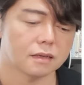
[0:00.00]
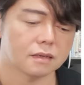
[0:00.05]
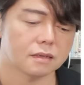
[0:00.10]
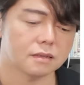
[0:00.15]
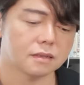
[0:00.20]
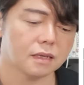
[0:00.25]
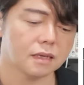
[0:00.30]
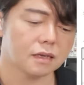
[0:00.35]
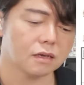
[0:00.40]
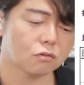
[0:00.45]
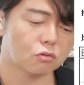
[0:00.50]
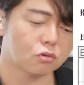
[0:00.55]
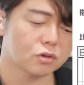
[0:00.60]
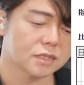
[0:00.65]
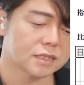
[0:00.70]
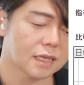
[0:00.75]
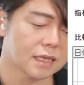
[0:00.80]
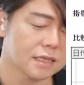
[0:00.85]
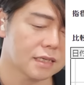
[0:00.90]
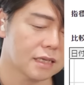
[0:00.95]
で、こう
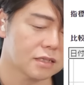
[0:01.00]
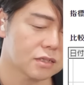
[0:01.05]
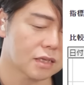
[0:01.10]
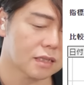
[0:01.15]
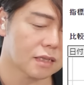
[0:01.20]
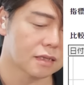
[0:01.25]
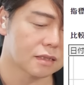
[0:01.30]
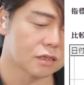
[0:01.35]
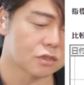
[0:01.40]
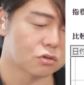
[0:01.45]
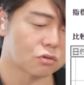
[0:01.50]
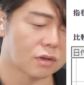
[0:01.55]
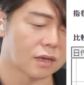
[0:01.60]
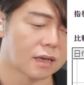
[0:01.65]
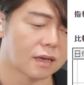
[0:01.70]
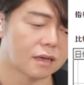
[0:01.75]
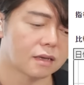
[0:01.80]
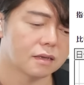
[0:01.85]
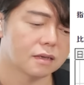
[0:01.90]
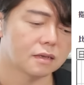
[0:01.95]
下げつけたんですよ
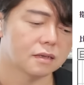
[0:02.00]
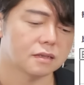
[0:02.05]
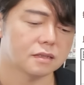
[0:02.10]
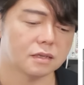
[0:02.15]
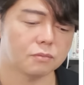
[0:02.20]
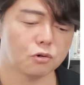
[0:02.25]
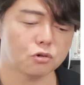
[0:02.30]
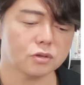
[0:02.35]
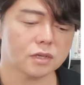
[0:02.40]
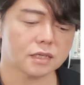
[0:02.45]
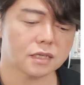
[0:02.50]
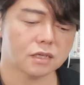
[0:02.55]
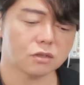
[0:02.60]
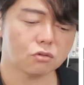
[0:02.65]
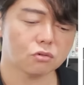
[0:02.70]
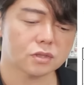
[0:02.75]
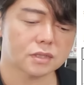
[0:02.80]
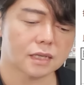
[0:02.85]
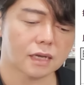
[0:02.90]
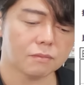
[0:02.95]
ね。で、僕ね、昨日
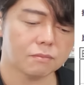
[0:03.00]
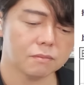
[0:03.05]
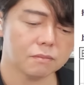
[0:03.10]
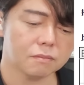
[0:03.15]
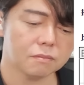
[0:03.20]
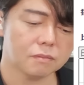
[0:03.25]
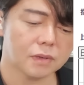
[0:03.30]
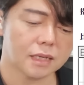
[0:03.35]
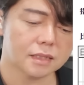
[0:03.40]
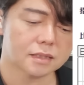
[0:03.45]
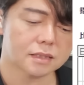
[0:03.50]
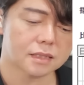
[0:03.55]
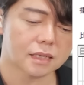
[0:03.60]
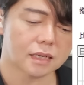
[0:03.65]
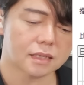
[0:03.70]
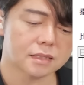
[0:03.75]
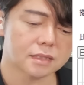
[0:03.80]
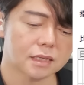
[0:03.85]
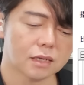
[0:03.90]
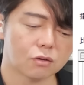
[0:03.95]
3万
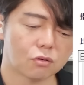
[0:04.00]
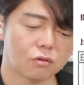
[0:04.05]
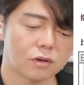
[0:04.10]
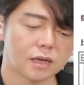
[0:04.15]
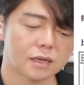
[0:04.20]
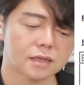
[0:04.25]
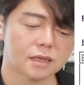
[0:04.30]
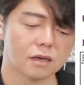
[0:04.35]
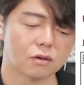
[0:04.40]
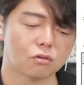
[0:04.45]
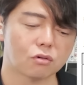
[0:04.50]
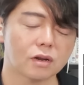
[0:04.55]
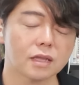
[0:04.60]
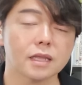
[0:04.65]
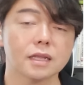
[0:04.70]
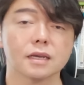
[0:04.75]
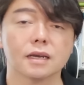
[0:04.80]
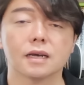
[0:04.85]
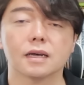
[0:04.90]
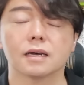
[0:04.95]
3500円、この
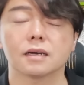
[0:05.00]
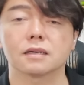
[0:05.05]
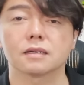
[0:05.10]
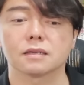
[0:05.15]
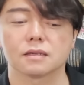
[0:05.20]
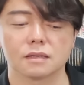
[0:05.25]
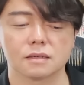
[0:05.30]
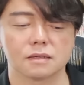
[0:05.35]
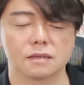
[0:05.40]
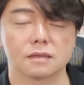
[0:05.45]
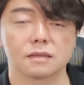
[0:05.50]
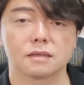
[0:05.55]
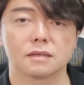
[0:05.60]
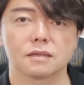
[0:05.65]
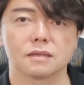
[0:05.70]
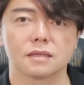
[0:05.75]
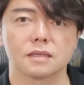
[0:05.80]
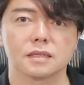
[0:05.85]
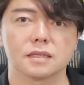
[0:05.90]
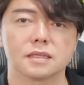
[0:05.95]
辺りが
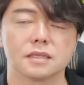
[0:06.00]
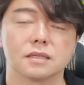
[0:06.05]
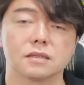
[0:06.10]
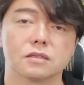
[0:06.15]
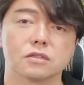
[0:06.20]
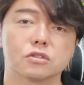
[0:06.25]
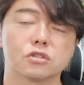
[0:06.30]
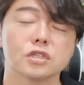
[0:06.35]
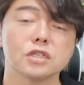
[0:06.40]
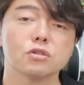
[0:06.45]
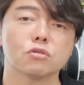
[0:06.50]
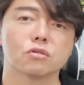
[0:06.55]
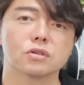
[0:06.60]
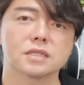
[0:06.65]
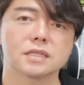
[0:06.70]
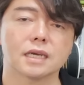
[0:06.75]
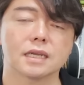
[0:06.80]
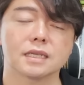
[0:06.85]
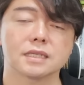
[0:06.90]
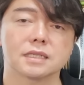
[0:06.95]
次の
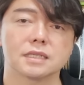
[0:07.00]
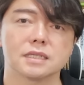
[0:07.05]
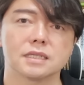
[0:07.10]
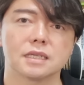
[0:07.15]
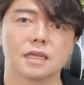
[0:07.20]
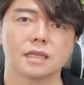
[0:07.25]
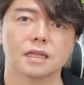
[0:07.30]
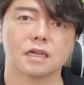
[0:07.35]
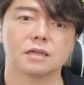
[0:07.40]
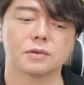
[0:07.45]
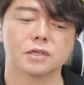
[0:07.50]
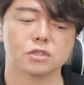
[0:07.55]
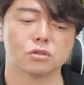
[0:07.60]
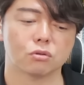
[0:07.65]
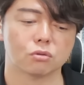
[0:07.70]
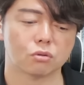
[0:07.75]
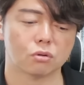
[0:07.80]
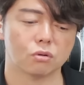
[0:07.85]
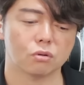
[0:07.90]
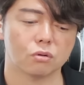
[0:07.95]
下値申請になります
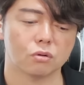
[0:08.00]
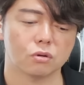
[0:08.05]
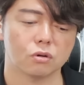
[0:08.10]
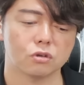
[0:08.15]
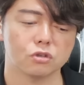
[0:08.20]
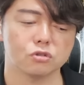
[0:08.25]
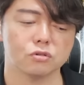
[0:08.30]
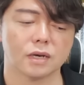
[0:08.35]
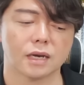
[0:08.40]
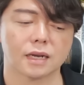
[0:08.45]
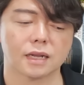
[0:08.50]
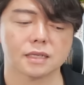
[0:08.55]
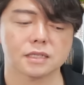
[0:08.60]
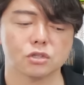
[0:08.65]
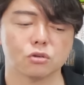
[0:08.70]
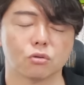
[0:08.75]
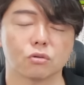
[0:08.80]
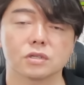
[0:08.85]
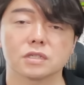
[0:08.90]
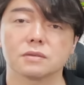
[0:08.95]
よという
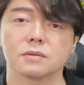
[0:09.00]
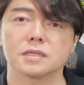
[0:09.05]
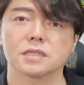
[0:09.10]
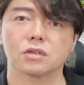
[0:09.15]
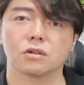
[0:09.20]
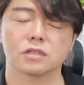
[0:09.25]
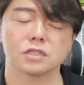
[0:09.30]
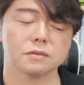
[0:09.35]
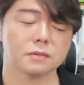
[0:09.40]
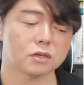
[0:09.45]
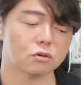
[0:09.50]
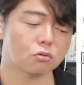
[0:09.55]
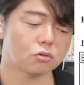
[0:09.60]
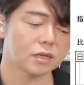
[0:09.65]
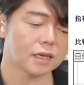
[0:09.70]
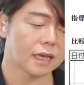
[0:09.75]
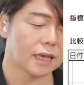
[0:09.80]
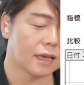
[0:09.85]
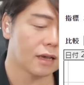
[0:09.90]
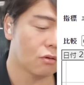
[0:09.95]
話をしますよね。つまりここ
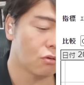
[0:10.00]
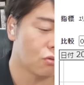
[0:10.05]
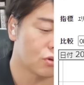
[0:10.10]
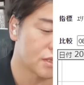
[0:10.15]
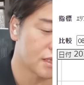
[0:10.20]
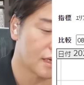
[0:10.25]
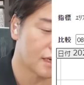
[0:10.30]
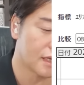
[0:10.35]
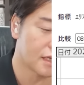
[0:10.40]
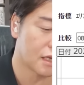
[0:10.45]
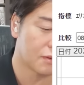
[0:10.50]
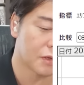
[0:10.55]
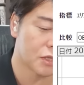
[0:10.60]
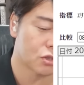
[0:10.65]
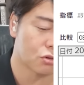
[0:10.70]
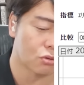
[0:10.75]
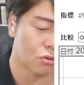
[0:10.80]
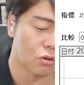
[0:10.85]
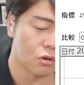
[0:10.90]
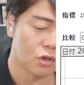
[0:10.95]
に平行線が引きま
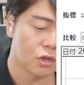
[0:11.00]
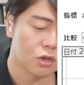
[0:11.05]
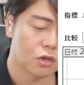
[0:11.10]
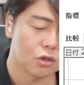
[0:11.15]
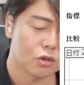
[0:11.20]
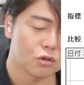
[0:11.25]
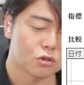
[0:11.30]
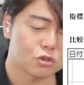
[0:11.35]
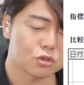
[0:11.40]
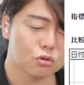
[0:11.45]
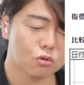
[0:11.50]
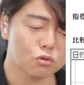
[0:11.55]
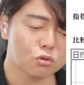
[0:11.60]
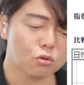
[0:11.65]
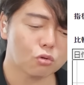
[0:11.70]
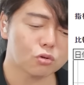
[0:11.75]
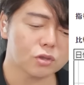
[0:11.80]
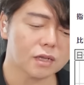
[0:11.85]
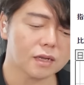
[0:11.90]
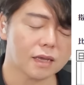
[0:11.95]
すよと。ちょう
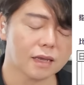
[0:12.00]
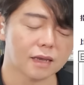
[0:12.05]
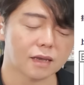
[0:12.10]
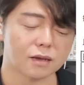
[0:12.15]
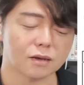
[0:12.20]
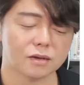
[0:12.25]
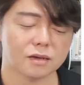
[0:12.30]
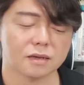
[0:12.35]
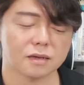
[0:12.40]
どここでね、